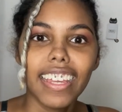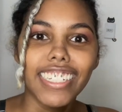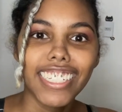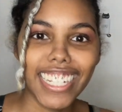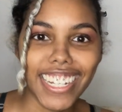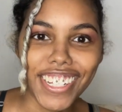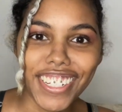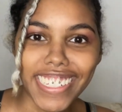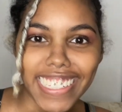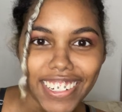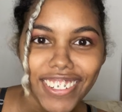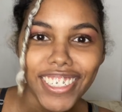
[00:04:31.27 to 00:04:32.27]
Gente,
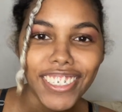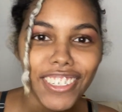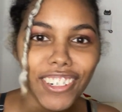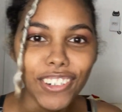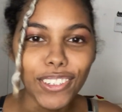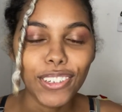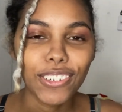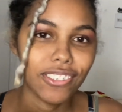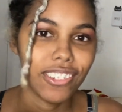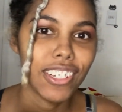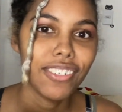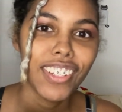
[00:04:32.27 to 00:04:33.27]
sem o desconto
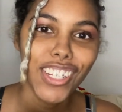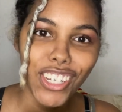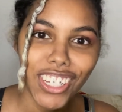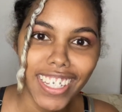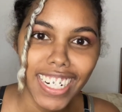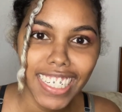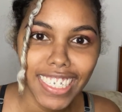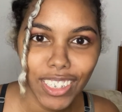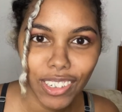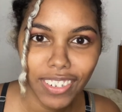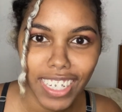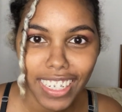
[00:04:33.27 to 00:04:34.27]
foi
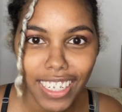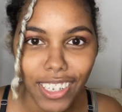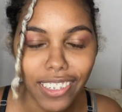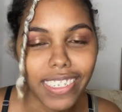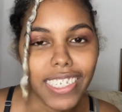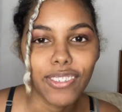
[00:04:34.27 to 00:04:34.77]
R$23,92.